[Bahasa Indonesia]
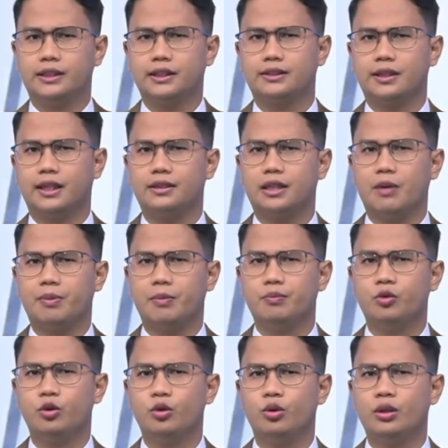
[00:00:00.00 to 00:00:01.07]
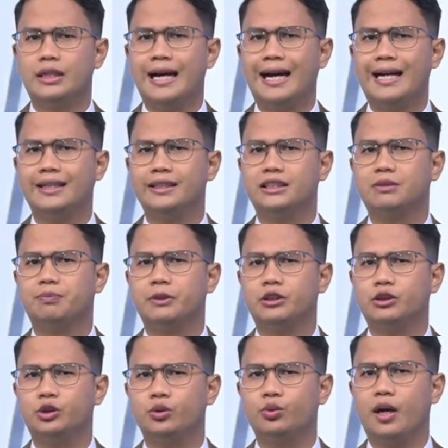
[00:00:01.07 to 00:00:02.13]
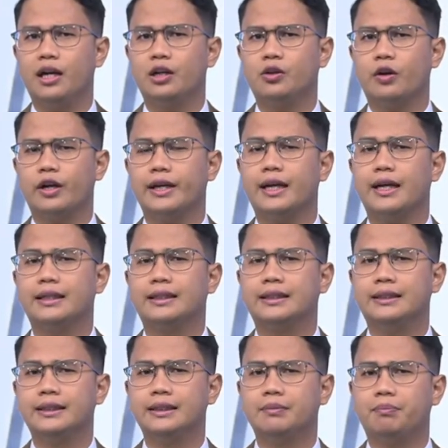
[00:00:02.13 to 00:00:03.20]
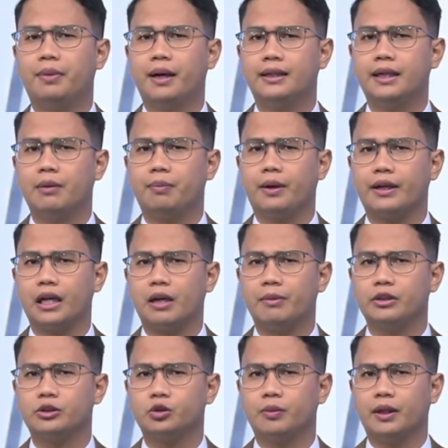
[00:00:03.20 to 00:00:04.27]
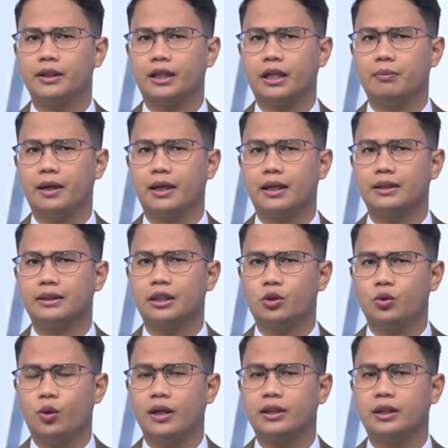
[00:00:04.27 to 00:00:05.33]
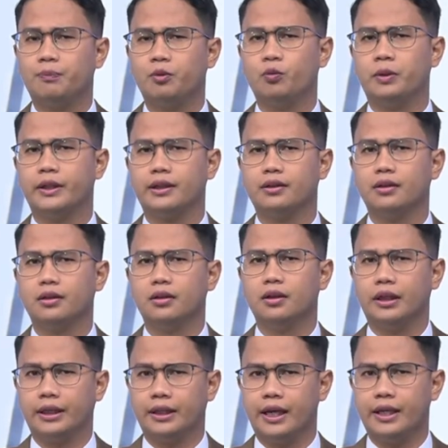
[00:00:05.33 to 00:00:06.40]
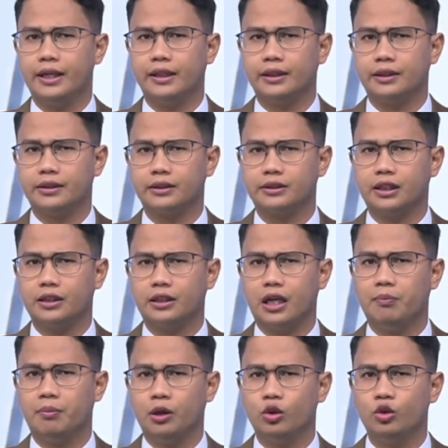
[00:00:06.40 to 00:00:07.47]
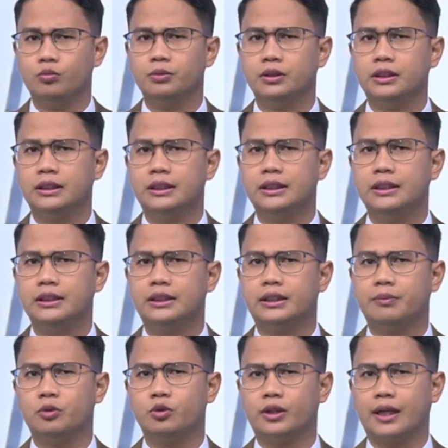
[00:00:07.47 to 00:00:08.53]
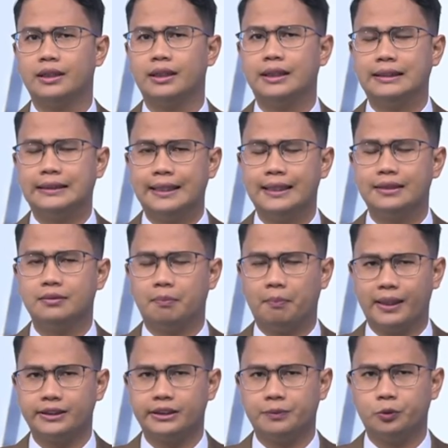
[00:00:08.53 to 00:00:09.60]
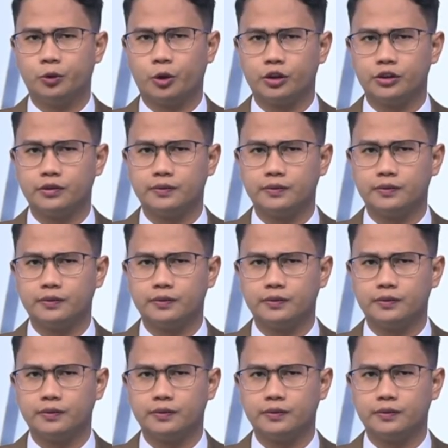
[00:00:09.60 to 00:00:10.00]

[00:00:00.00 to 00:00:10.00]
tersangka pembunuh gadis penjual gorengan di Padang Pariaman, Sumatera Barat terkuak ke publik. Hingga kini tersangka belum ditemukan dan masih buron.